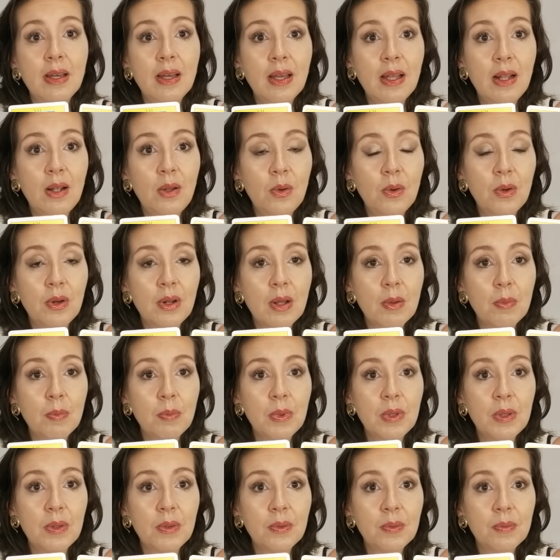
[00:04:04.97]
Hazlo
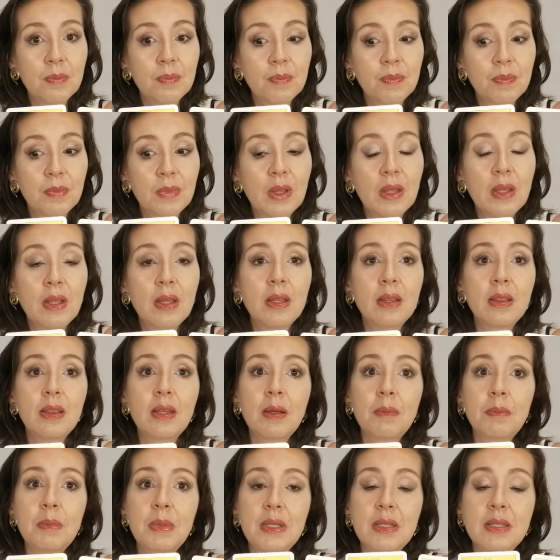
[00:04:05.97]
rápido.
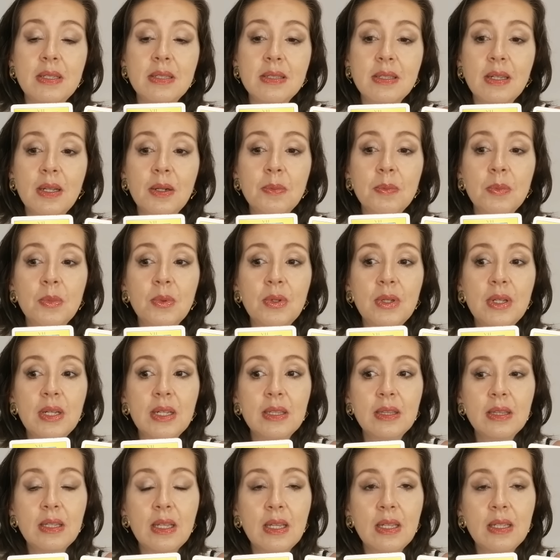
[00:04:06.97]
También estar muy
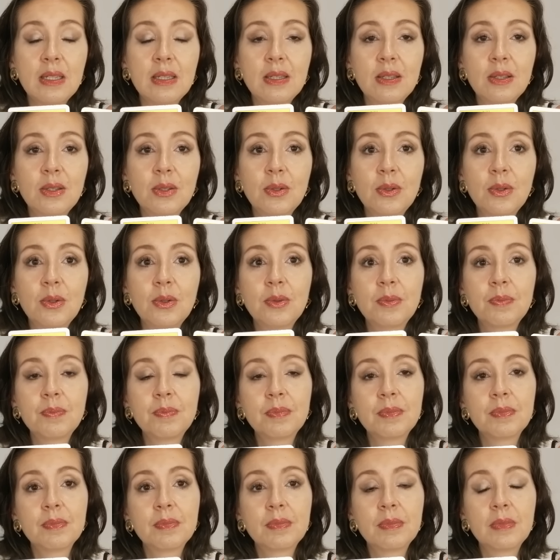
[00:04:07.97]
atento
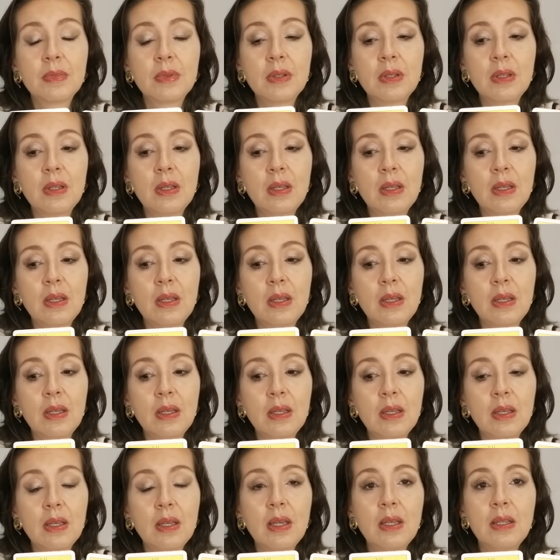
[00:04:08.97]

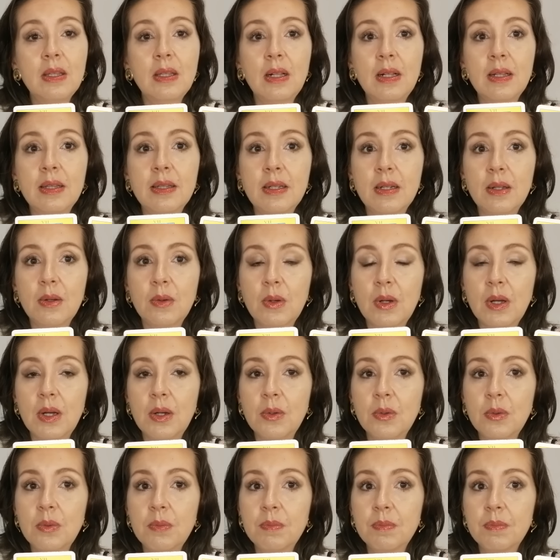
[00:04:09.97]
eh, en el
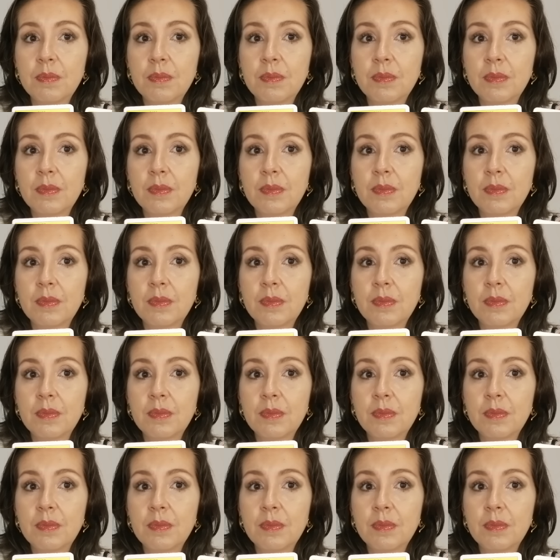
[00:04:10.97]
trabajo